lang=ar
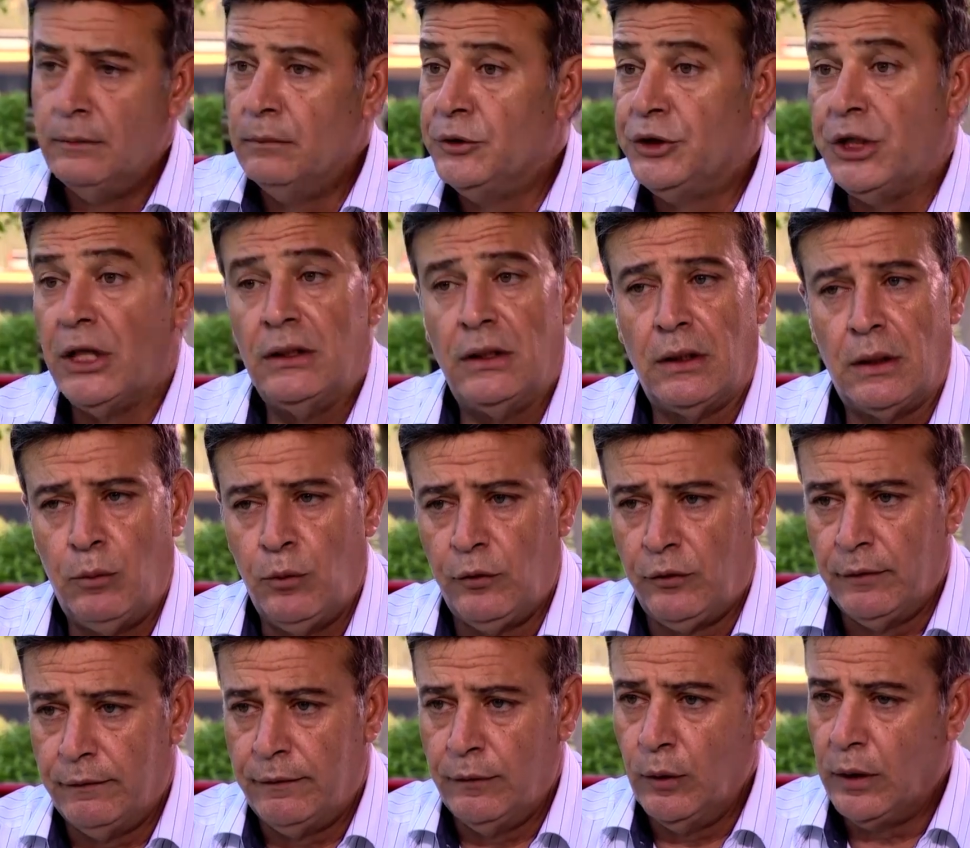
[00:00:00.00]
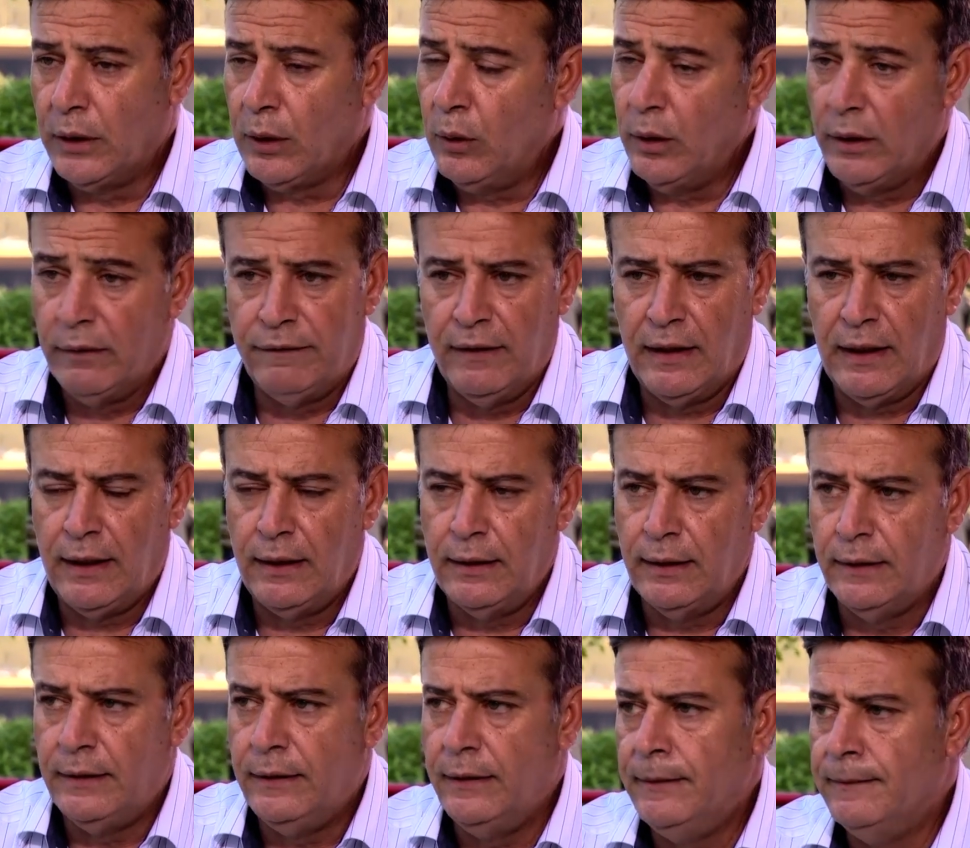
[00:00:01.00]
مش قادر ابص في الورقه وانا في
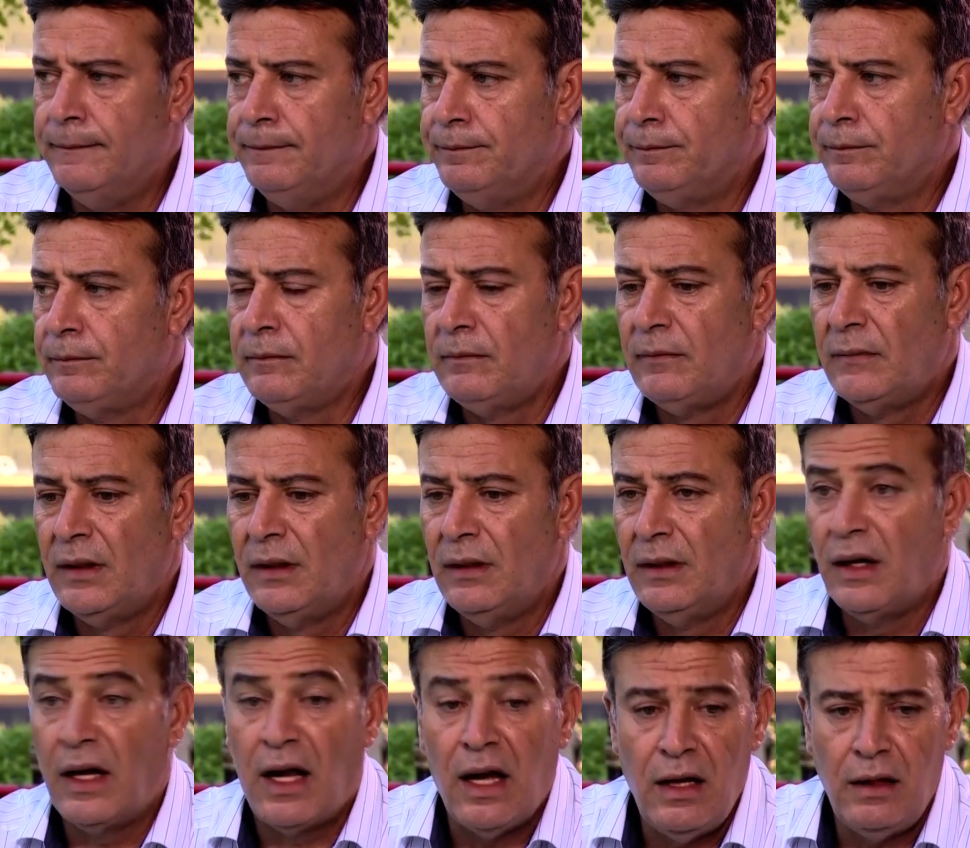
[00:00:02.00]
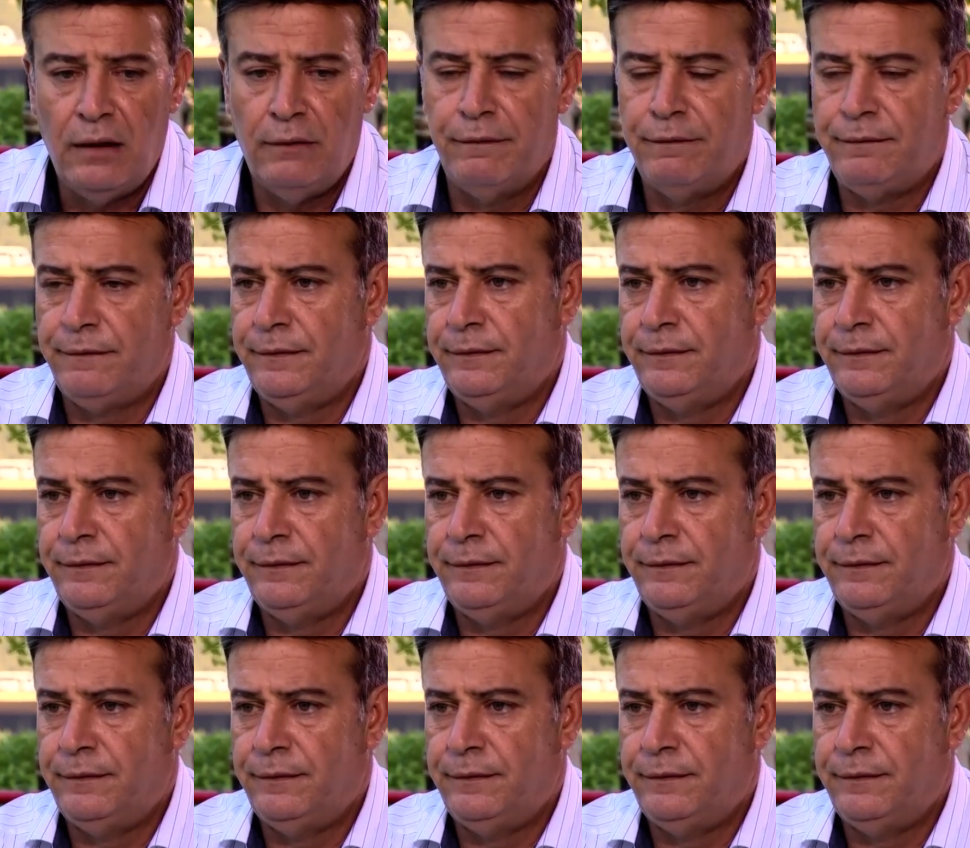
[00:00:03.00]
الحاله دي خايف